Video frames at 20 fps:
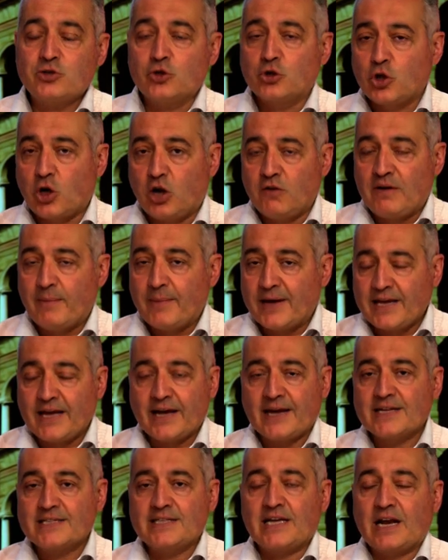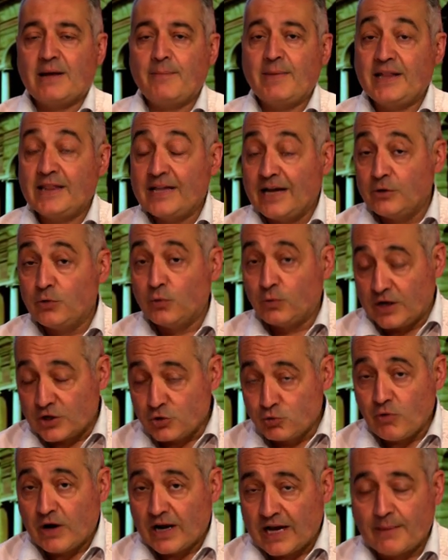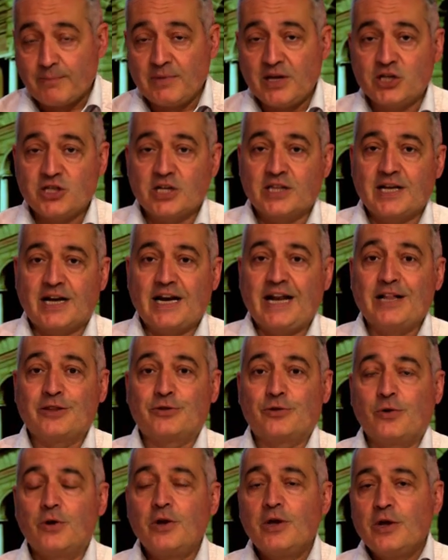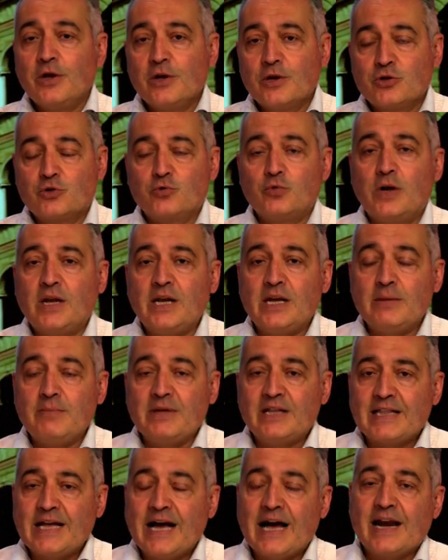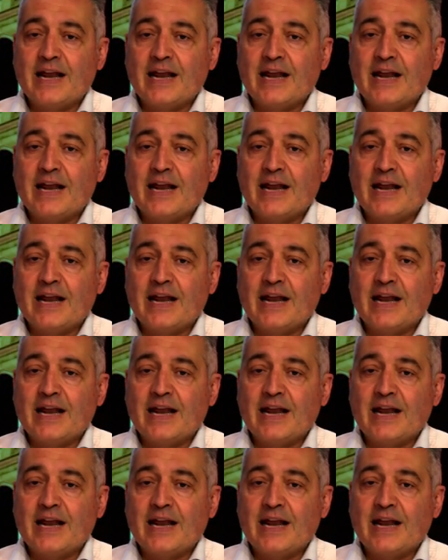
trova Maria che sta ramendando una sua camicia, tra l'altro sul limitare